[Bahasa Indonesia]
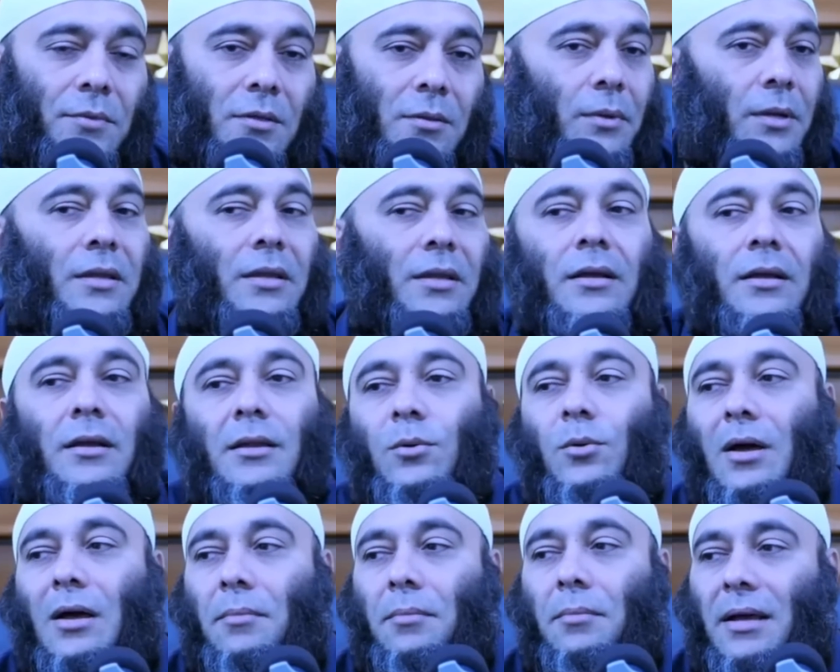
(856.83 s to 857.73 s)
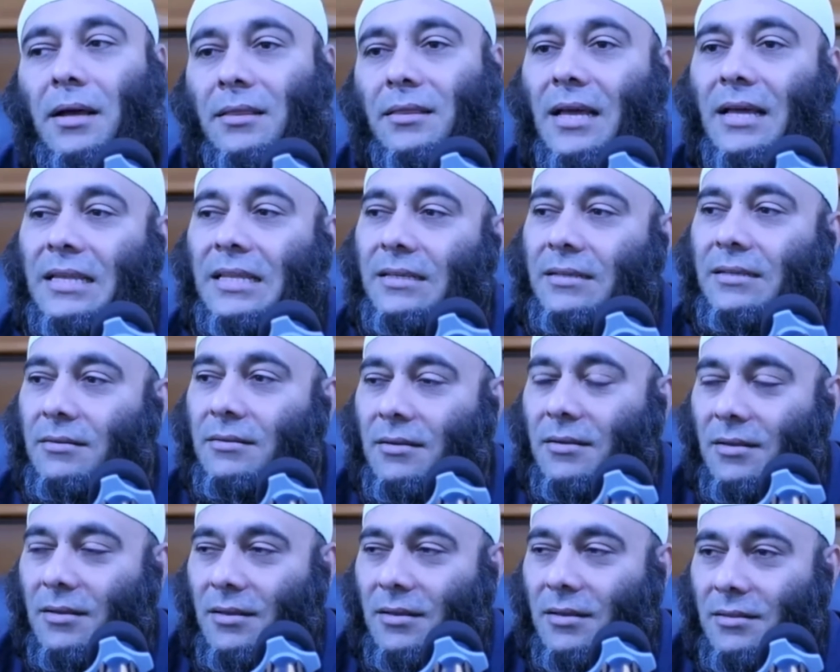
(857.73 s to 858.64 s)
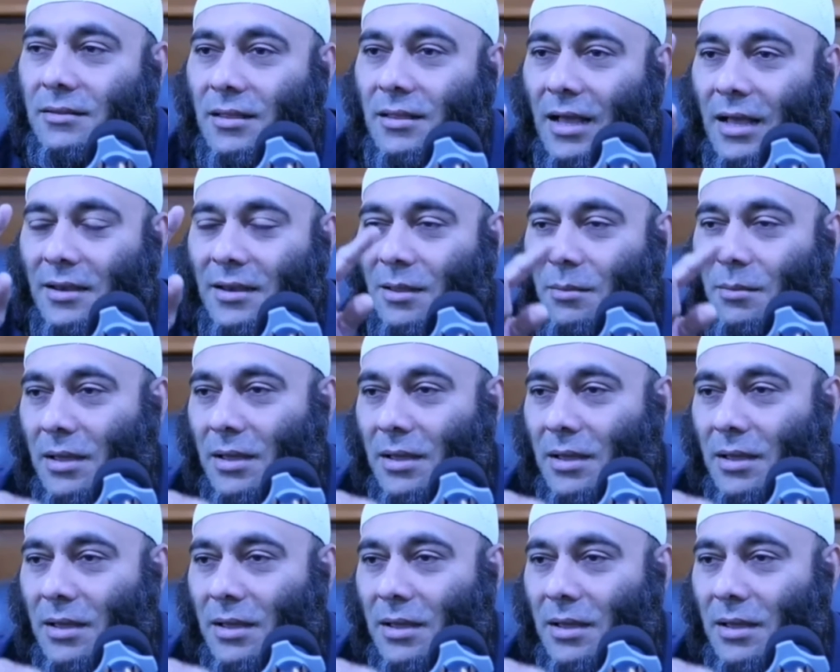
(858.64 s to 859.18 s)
Kemudian yang kedua apa? Tadi Anda